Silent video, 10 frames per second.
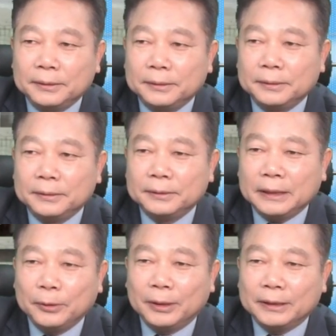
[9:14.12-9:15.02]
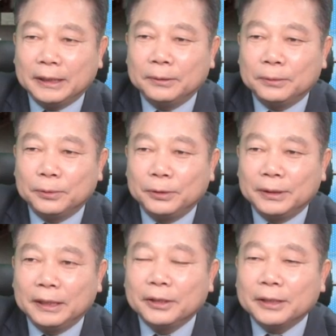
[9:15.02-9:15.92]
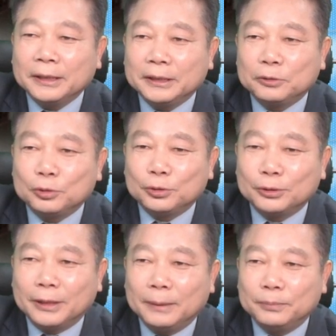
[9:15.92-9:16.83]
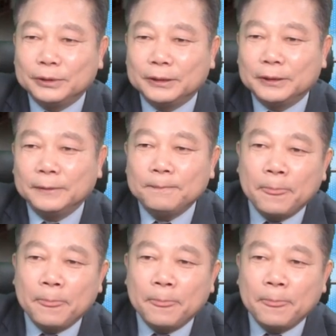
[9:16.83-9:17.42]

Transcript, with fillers: 어, 사용하지 않고 있나, 이렇게 이제 추측을 할 뿐이죠.